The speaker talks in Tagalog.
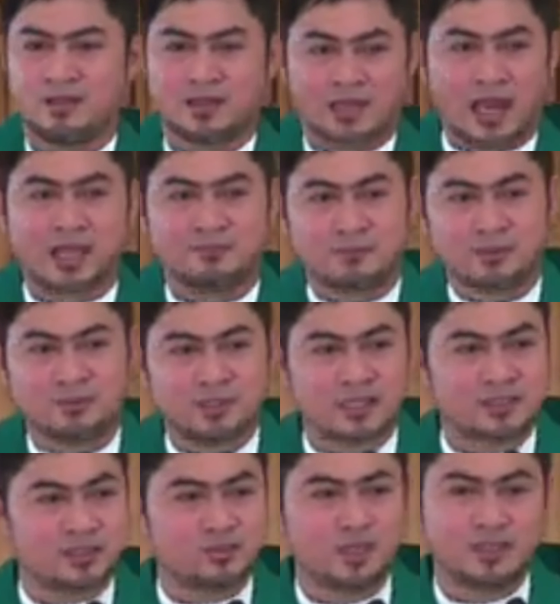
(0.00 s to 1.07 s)
Kahit
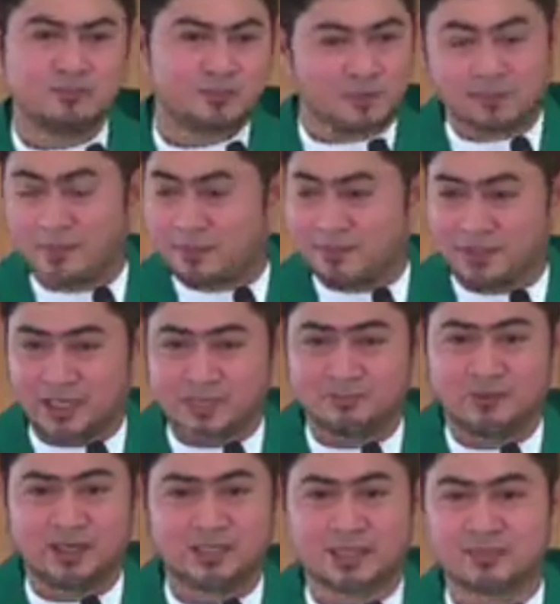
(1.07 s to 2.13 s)
magulang tanungin mo, pagpapariin
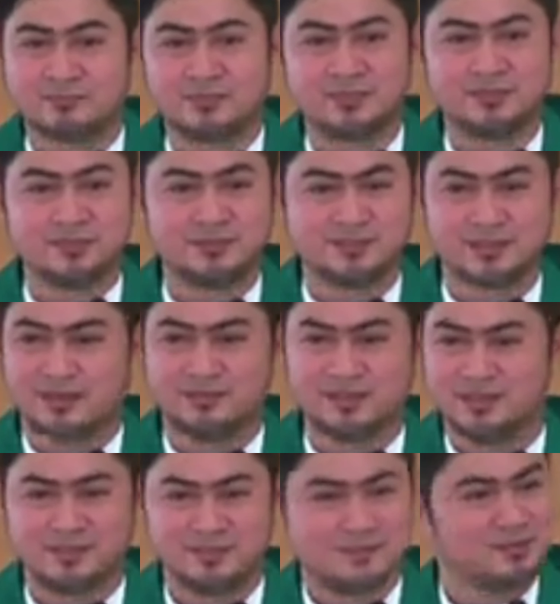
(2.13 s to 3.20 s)
mong anak mo, sabi,
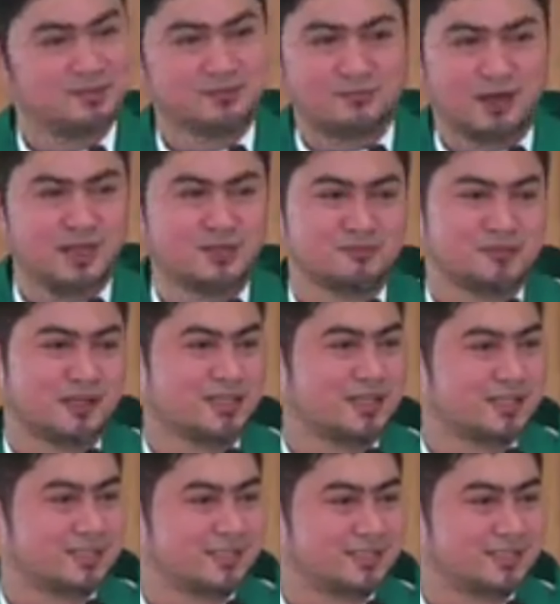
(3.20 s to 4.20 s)
ayaw, Father.